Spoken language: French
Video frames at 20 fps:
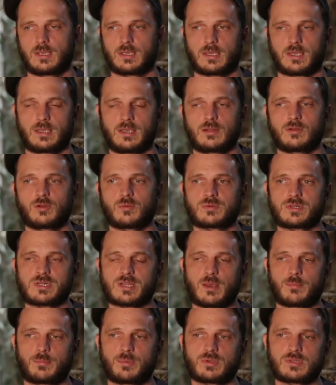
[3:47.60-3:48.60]
créer un objet
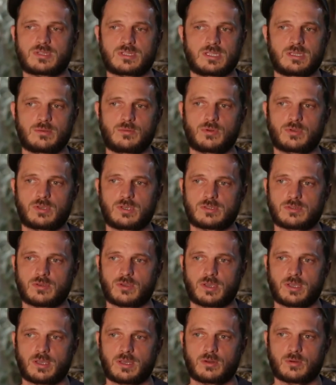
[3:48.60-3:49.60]
impossible qui
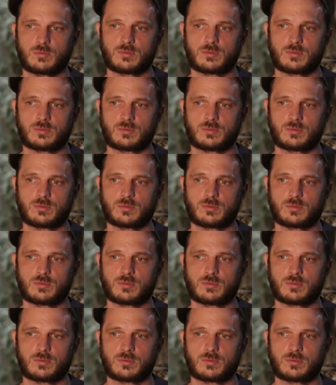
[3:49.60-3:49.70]
serait un